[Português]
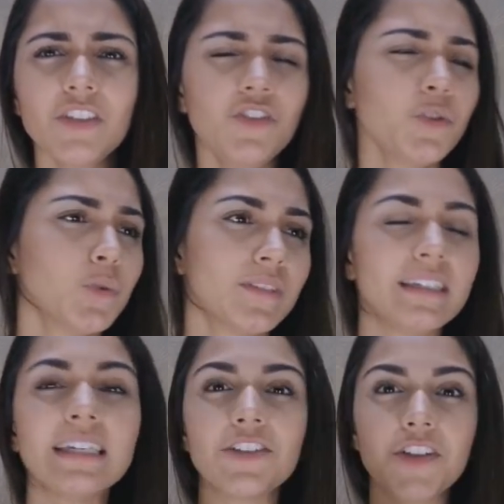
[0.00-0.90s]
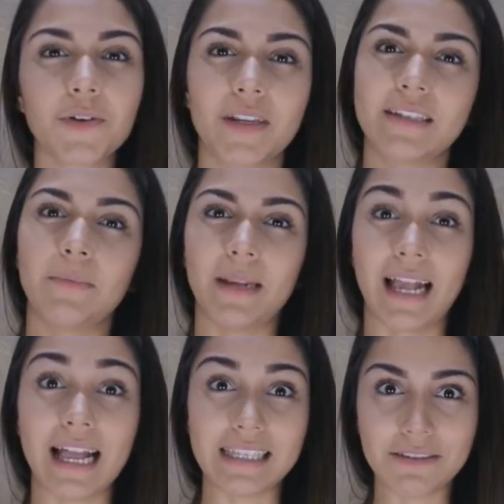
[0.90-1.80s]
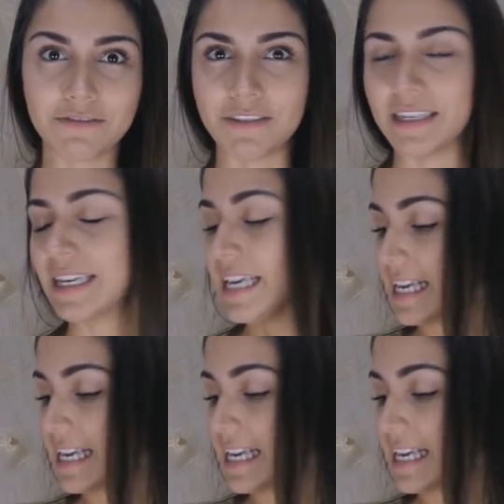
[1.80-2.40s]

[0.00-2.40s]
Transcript: de cozinha, de decoração para casa, enfim.